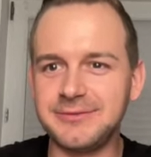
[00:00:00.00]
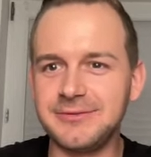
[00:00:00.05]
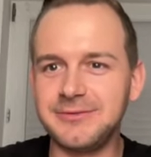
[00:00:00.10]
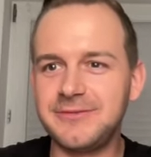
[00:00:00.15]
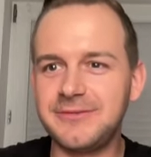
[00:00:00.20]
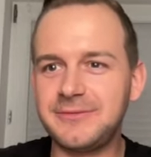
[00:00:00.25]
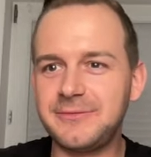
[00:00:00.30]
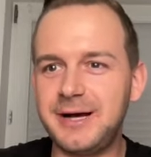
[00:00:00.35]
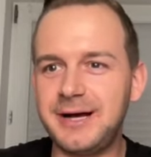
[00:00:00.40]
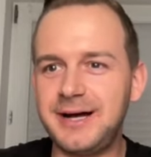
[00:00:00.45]
Und
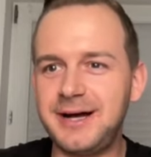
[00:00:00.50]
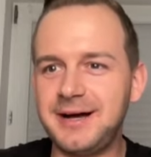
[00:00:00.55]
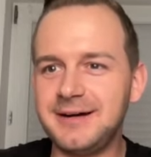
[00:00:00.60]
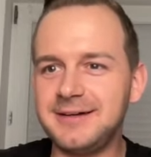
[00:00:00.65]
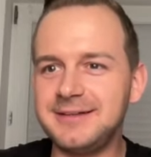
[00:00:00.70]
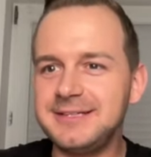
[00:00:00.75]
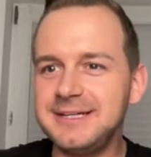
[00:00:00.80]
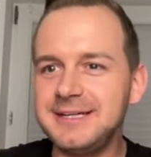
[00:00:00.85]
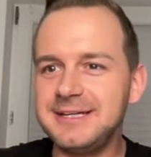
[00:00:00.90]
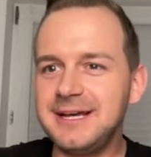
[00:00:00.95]

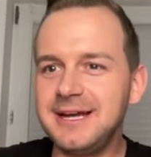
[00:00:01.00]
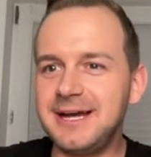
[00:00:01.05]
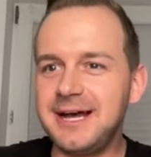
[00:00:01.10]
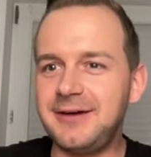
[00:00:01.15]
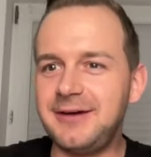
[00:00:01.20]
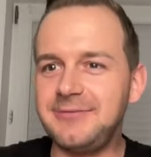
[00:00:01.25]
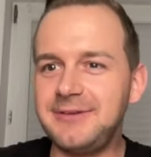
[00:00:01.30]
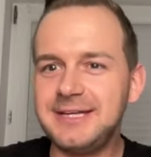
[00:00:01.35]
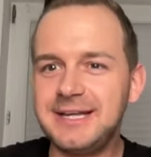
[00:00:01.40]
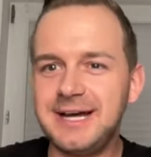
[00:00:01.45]
zwar
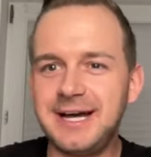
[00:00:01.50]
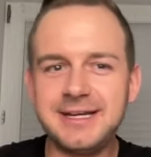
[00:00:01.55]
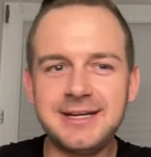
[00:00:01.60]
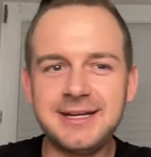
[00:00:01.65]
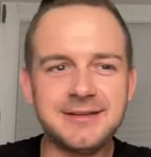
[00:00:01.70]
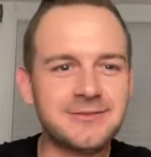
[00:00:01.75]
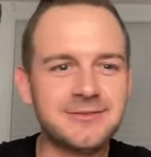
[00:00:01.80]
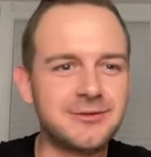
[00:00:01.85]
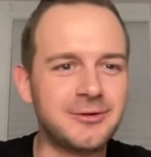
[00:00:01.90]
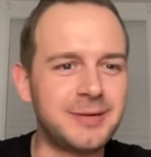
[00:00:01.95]
haben wir da
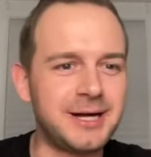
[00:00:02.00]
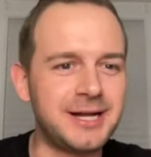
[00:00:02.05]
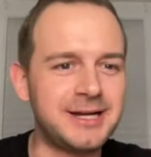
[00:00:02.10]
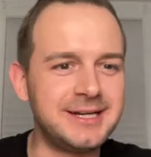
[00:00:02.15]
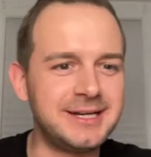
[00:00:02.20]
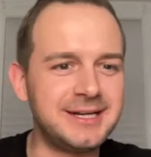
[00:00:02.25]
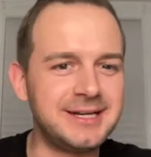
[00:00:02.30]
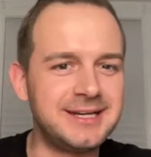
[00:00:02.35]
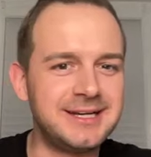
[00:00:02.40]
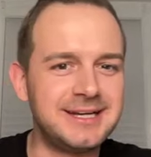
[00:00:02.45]
jetzt nochmal
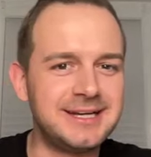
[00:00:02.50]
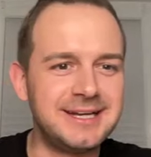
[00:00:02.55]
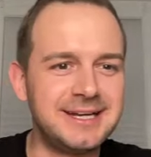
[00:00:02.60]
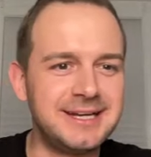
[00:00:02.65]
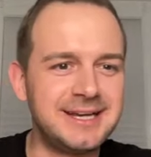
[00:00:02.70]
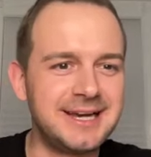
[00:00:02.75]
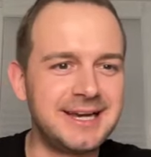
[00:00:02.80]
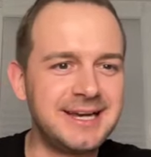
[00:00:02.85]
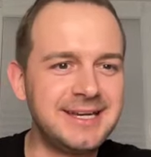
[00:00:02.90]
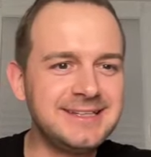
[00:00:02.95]
eine
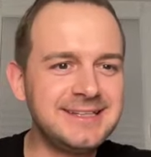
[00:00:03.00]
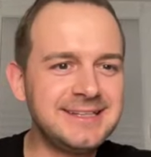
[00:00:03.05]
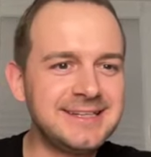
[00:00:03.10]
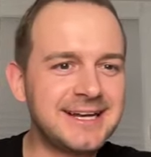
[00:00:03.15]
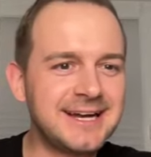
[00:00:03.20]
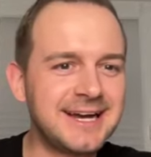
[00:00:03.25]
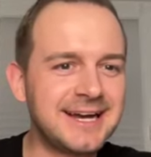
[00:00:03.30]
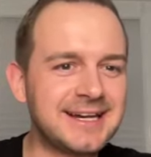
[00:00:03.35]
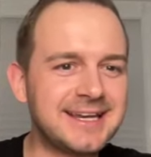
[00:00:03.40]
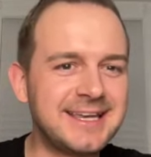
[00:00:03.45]

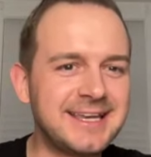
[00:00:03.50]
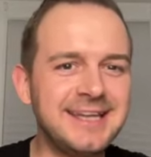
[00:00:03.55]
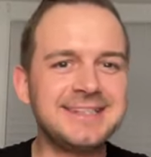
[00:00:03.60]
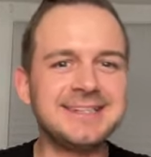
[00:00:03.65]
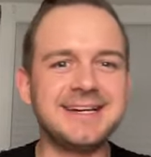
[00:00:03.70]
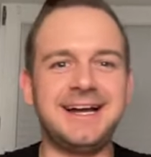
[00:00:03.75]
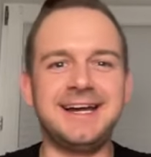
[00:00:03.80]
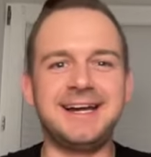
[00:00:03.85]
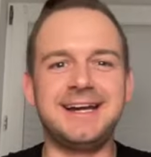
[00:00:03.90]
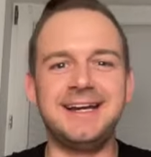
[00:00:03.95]
richtige
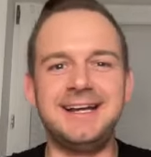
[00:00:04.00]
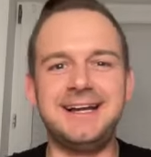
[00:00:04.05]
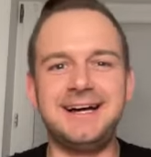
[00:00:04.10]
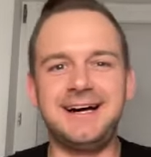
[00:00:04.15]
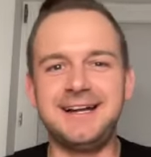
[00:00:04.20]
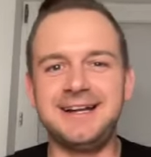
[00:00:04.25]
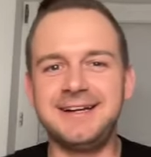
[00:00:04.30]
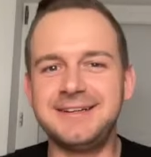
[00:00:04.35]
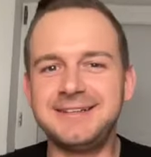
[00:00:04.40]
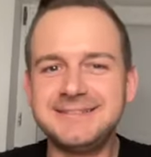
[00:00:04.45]
Rakete
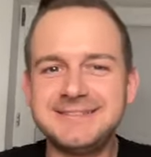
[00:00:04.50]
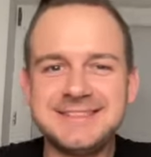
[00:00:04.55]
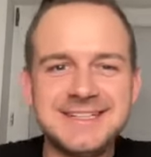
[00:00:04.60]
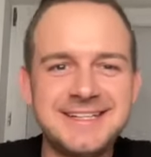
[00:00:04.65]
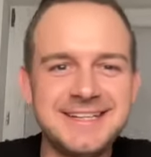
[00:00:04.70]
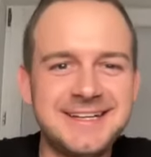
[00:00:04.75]
eingeladen.